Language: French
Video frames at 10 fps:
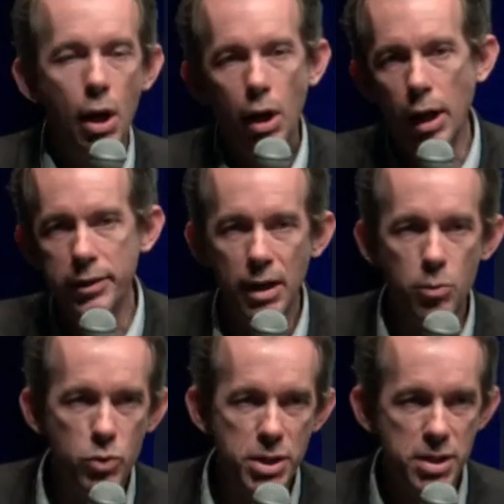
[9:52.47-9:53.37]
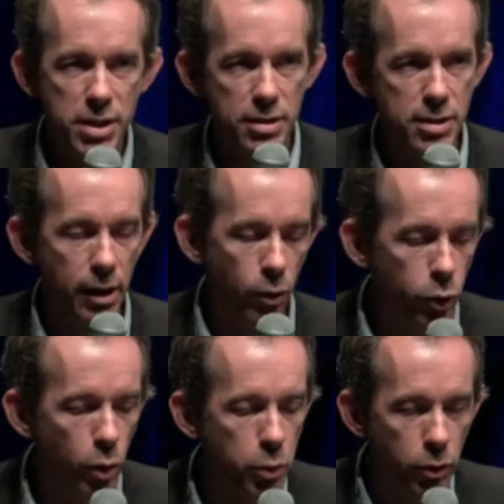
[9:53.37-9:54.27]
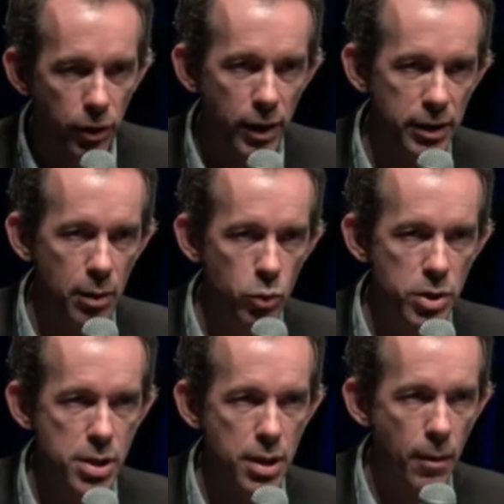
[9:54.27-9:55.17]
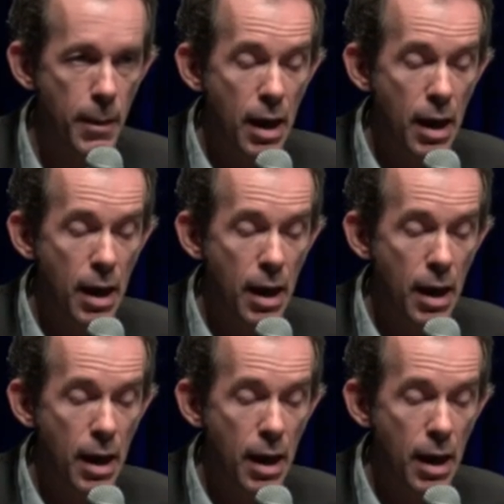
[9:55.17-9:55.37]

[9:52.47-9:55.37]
à tel musicien, 5 autres à tel musicien.